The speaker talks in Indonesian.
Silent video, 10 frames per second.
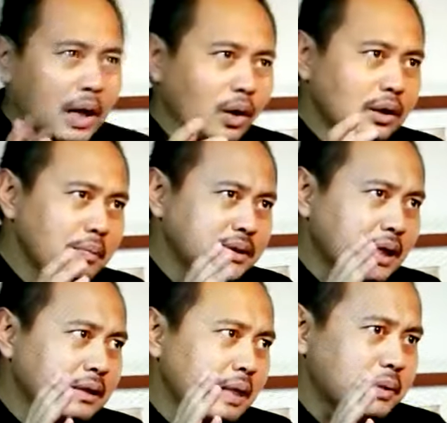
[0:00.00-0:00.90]
kalau kita
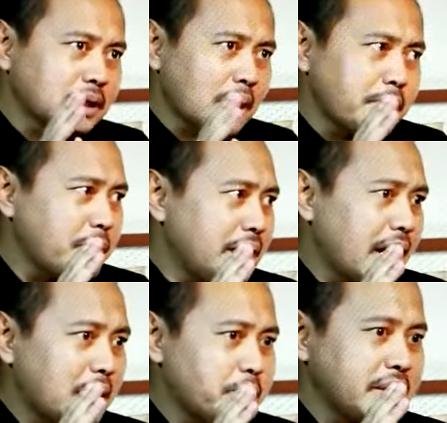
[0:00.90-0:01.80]
bicara tentang masalah
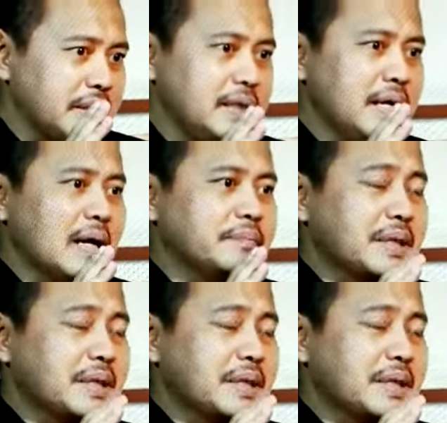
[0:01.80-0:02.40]
pemilihan penyedia,